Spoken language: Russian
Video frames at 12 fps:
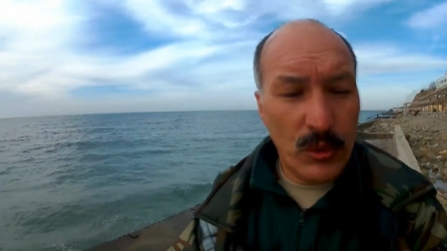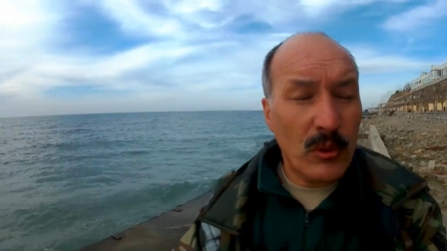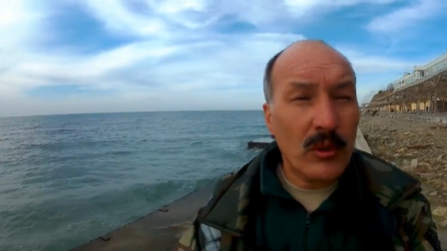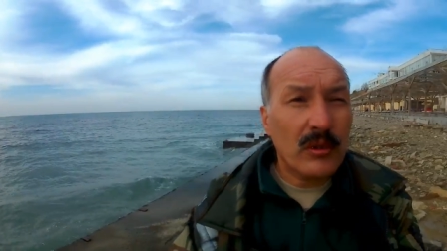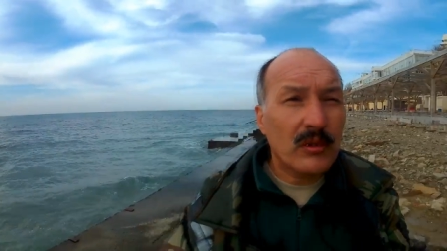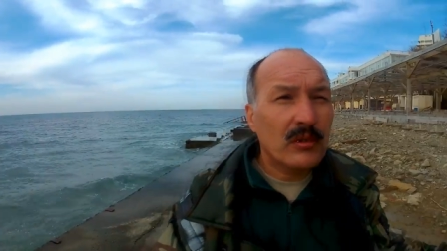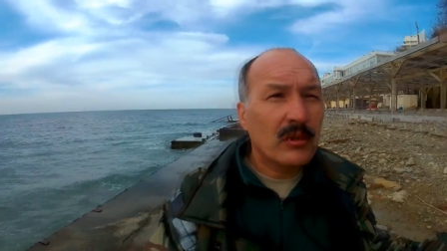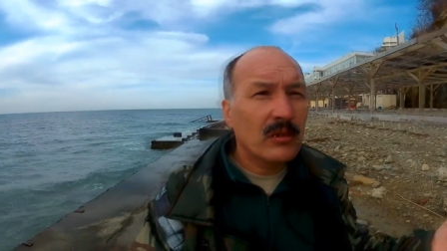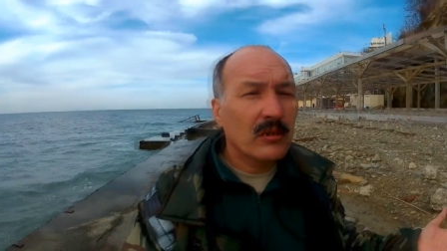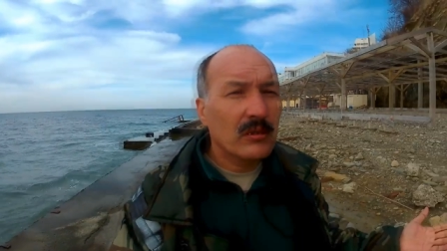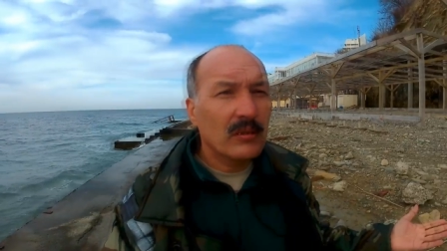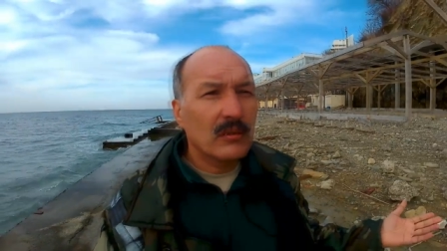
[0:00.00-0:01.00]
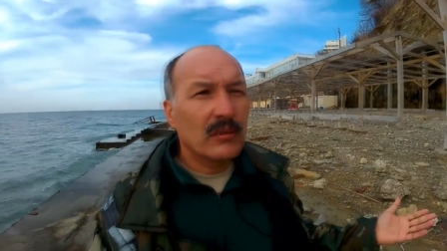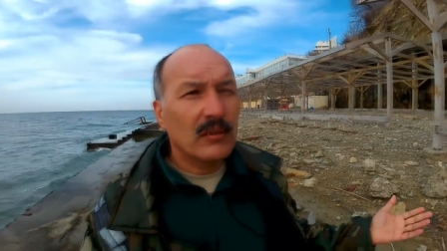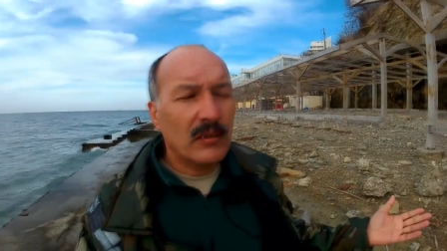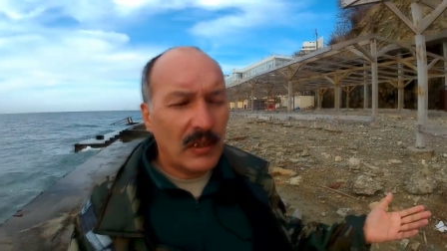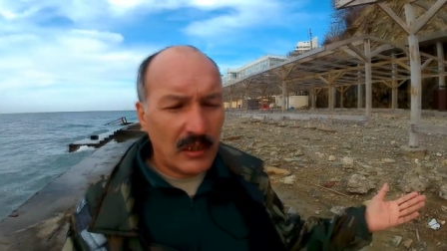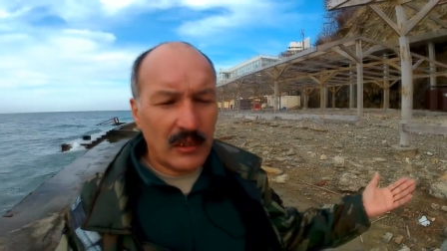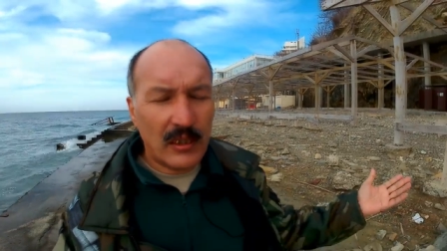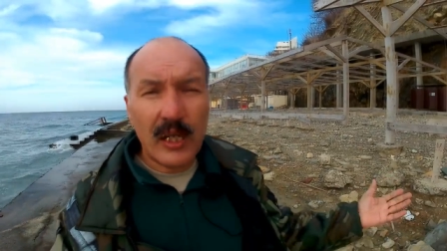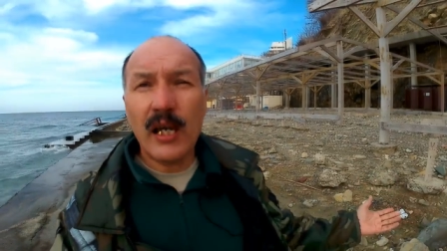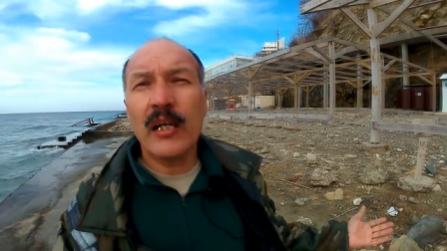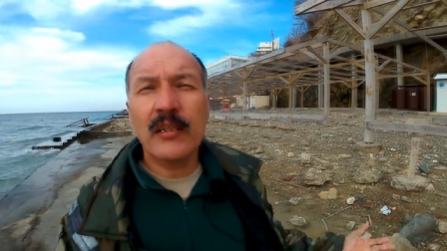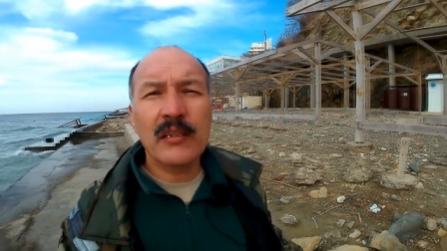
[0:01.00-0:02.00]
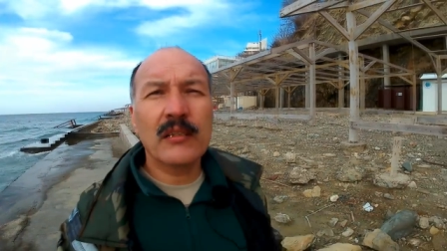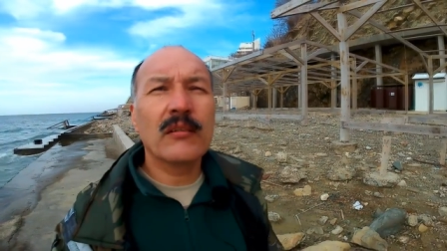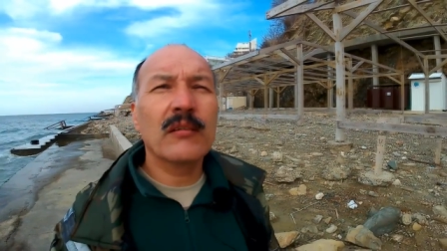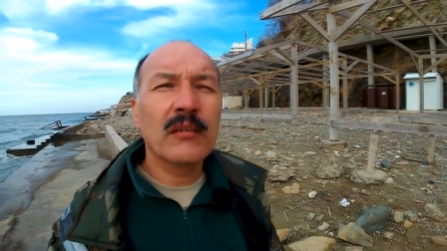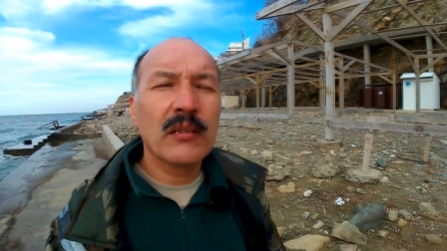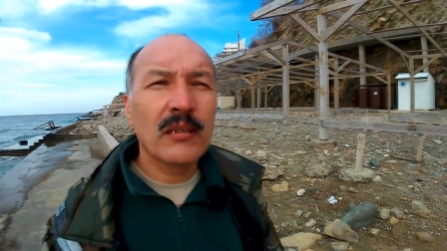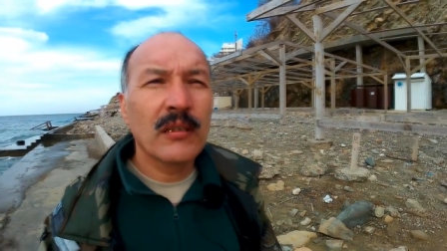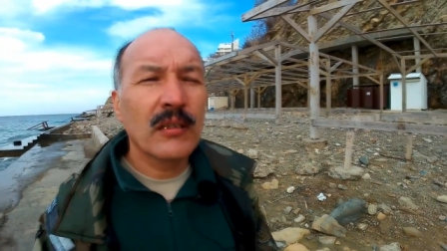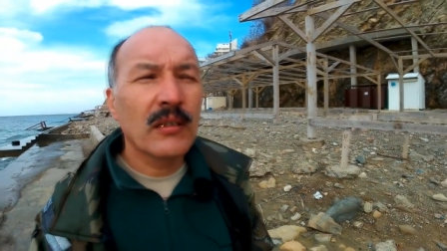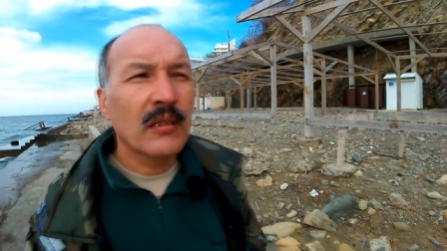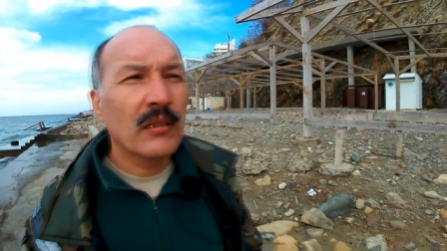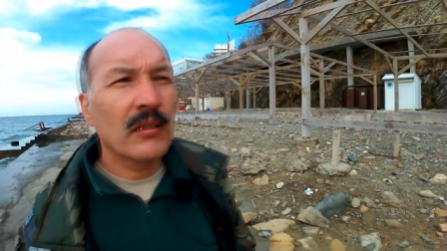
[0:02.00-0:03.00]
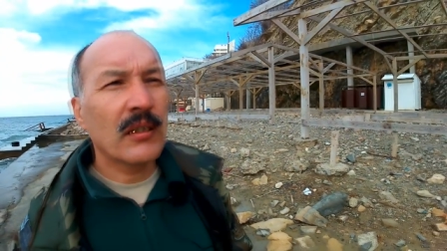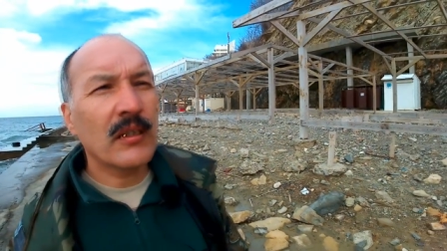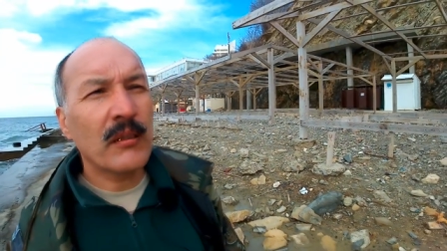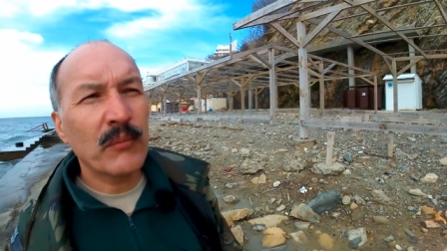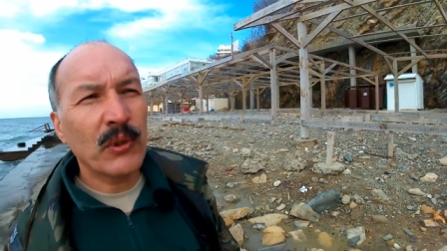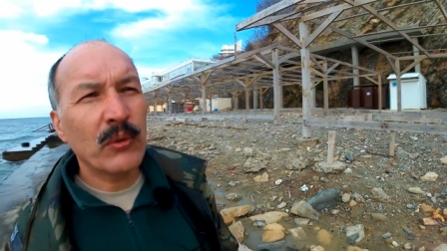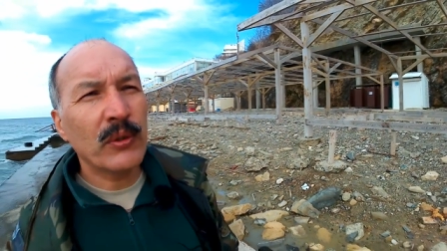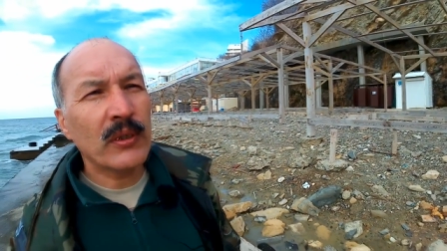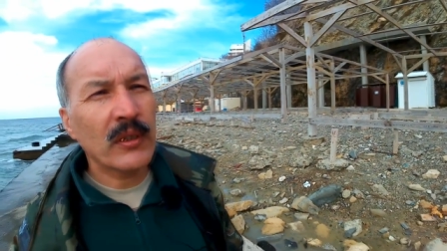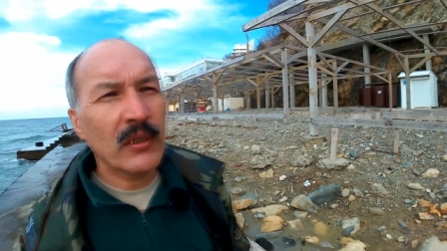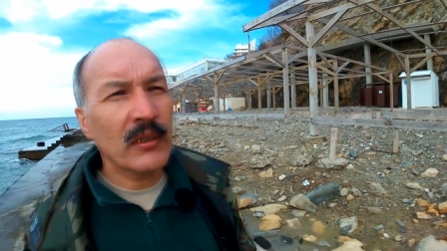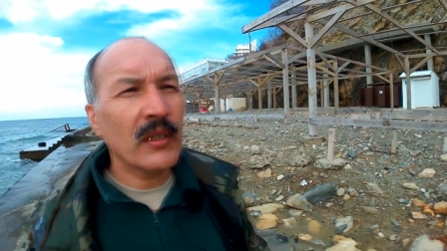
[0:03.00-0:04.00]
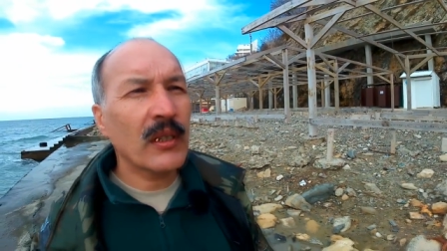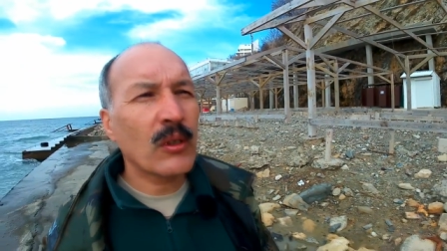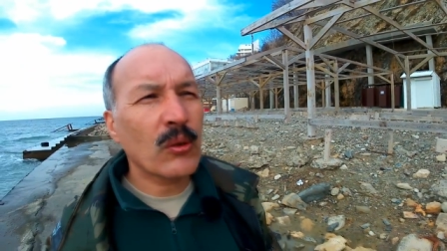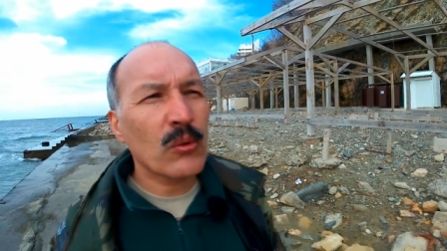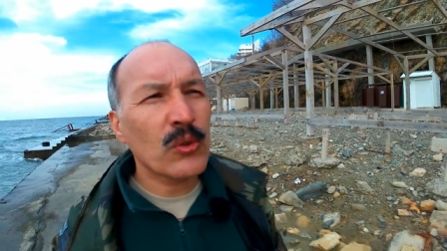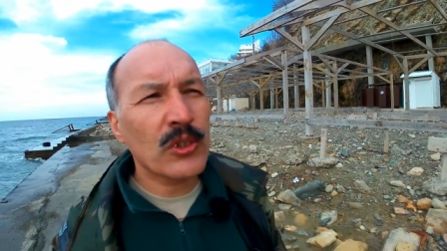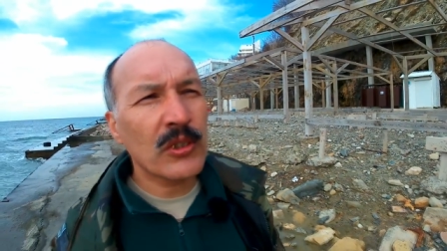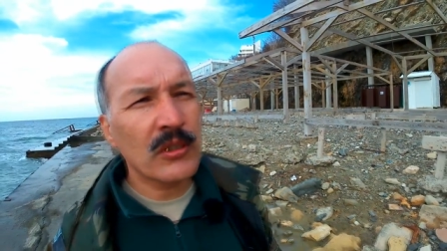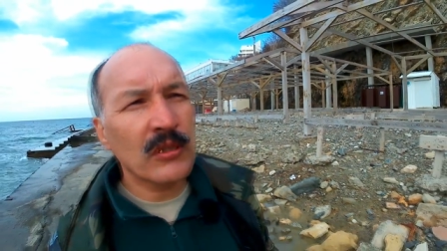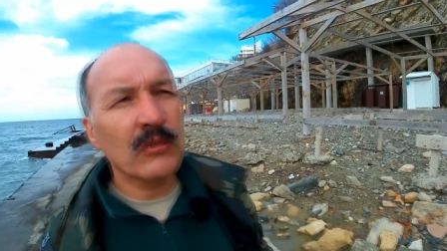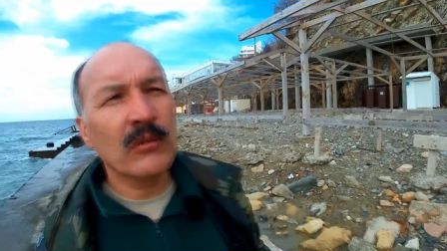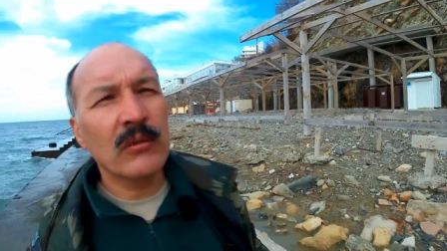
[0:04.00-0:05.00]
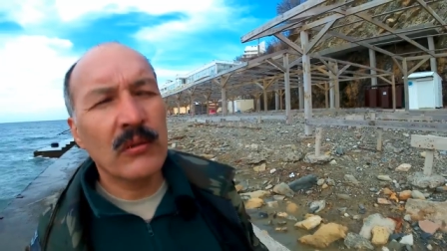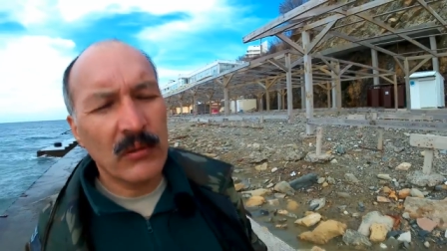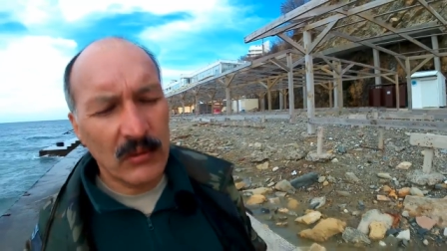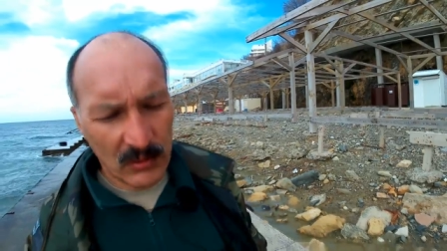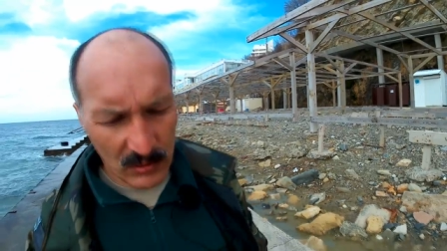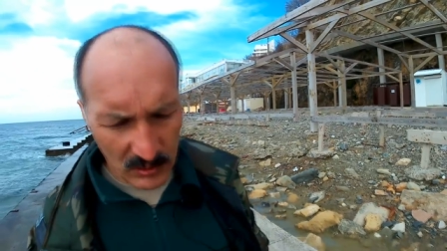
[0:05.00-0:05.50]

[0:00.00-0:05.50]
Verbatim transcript: Черт или ангел – надо мной тогда кружил?